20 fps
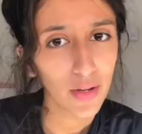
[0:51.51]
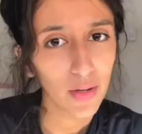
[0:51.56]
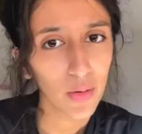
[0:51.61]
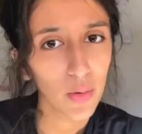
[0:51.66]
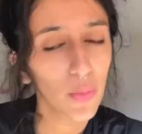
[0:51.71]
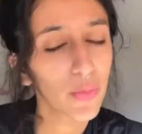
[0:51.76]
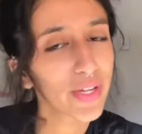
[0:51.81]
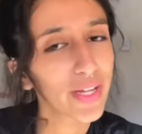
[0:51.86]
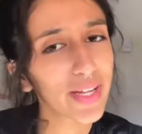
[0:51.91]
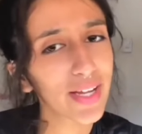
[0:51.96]

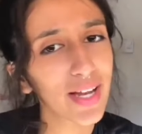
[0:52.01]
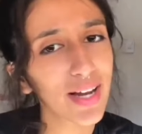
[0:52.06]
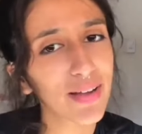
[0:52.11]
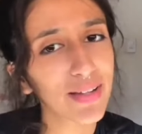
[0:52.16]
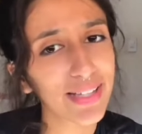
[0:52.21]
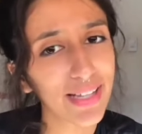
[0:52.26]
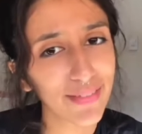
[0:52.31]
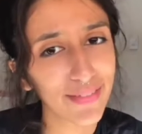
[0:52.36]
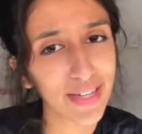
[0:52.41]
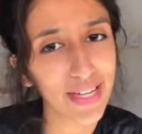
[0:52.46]
O que, que ela
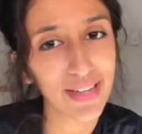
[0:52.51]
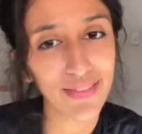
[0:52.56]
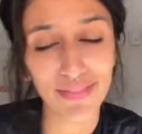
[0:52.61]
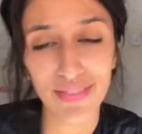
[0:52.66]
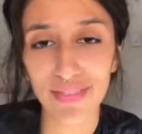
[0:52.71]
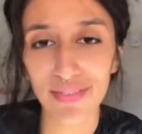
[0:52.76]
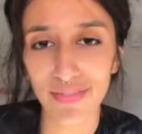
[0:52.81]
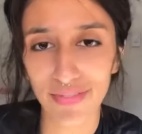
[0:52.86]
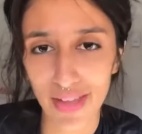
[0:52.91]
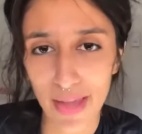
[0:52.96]
teve que
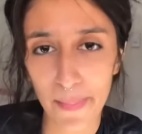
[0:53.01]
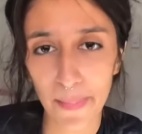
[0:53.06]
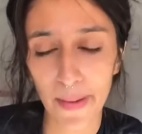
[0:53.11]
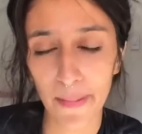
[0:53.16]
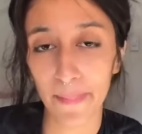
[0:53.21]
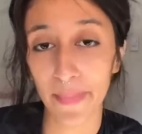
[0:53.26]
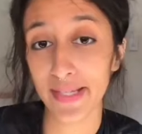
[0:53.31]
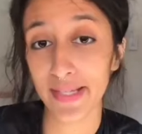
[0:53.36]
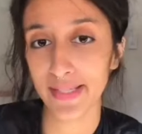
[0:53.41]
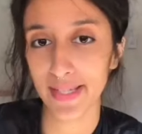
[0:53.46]
viver para
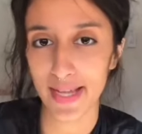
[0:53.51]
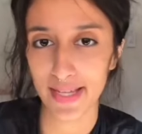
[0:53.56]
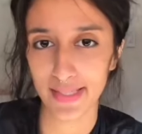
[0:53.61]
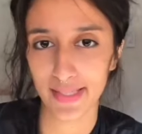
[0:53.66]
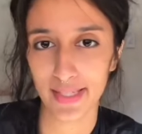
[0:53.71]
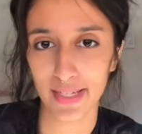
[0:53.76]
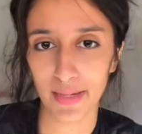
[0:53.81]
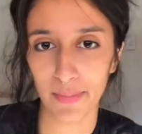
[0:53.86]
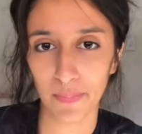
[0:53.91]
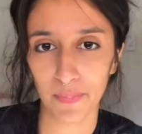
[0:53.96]
pensar
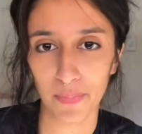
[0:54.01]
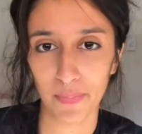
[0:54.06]
assim?